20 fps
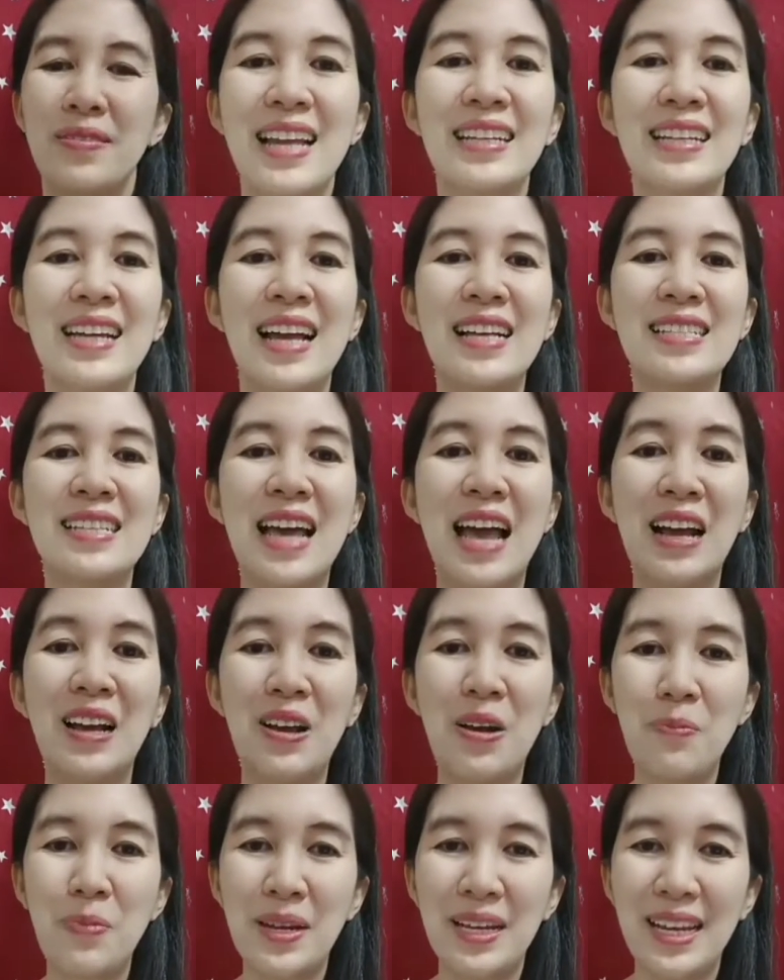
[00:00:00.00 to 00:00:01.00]
ยันคาถา
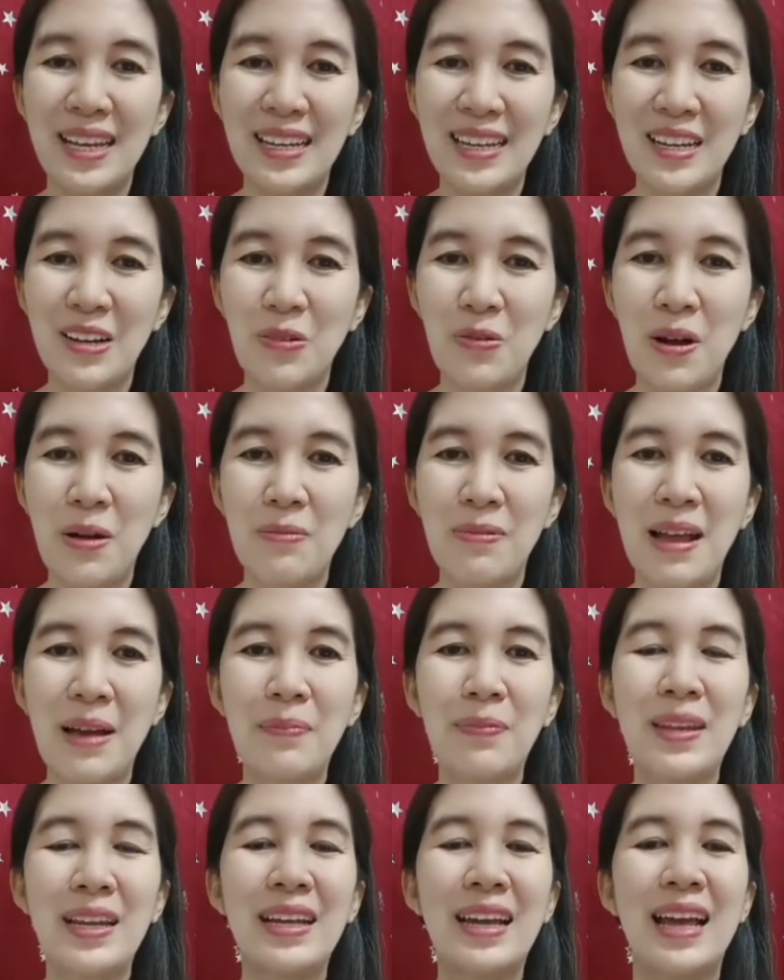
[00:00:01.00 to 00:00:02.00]
ก็เป็นอีกหนึ่งความ
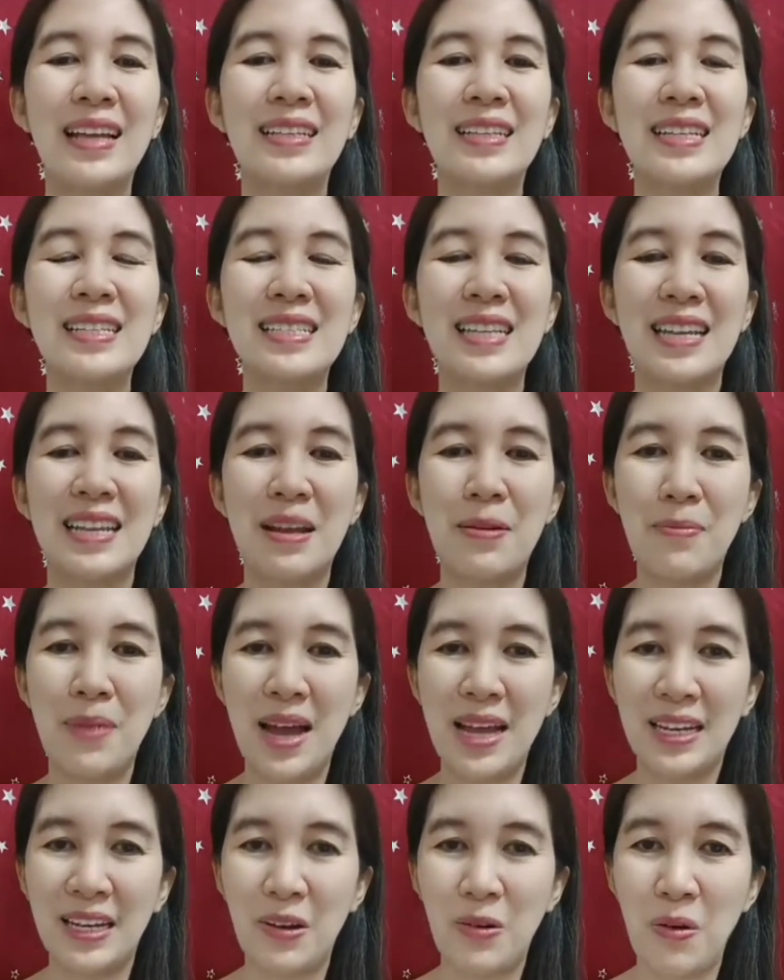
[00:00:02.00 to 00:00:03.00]
ลับนะคะ ที่จะ
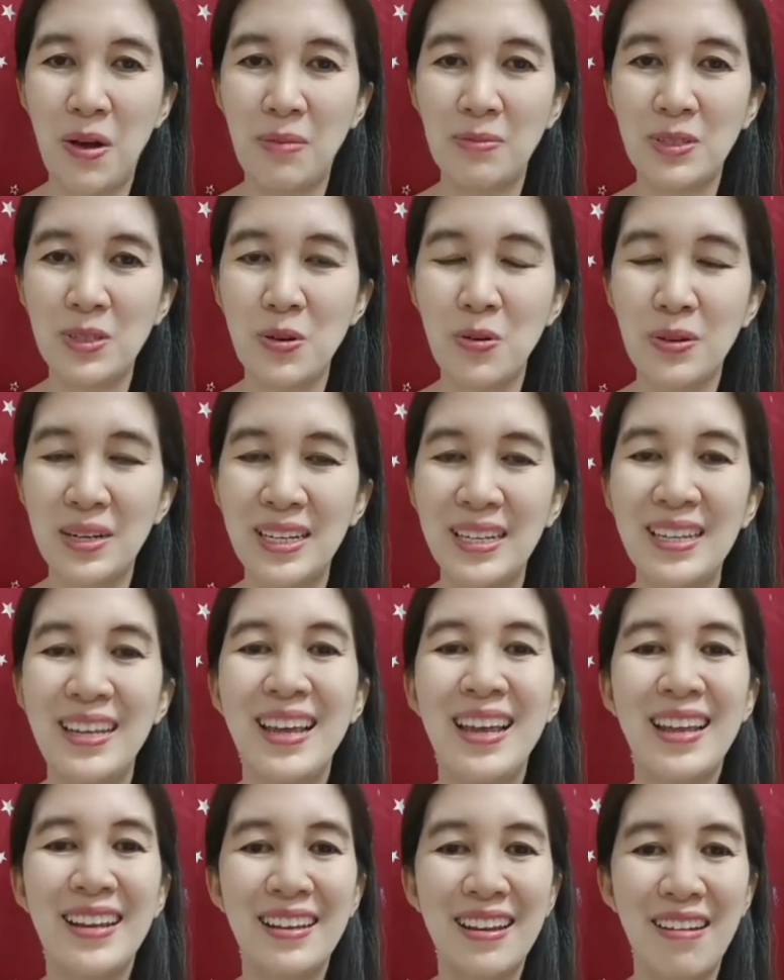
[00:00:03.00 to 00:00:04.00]
นำพาแต่ความโชคดี
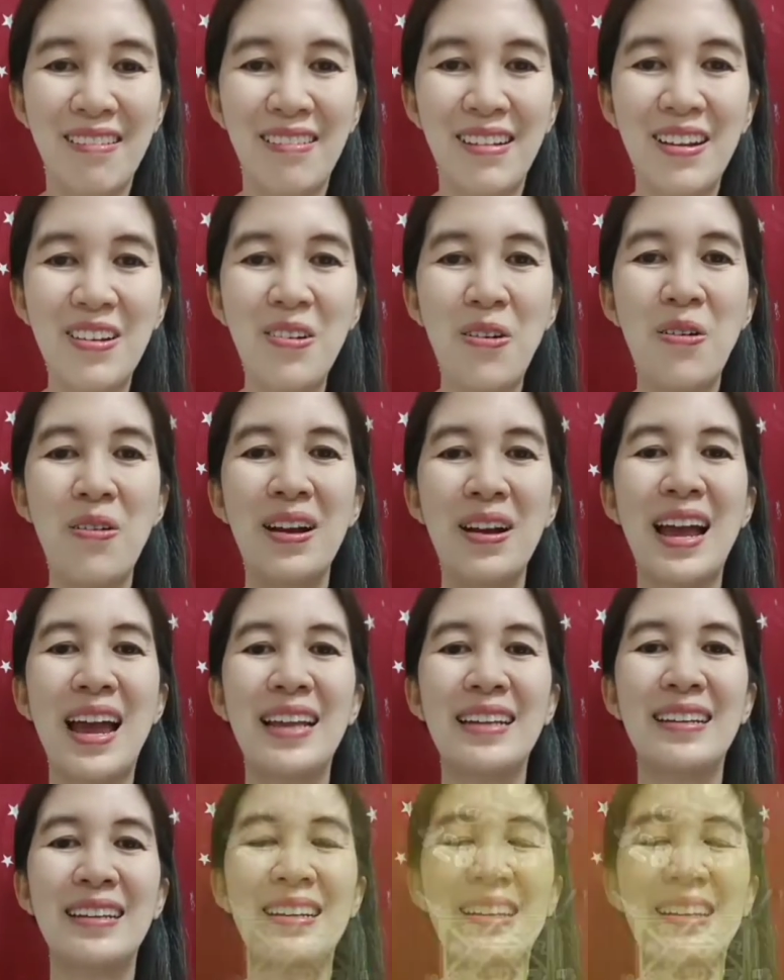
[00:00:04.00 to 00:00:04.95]
ในเรื่องของการ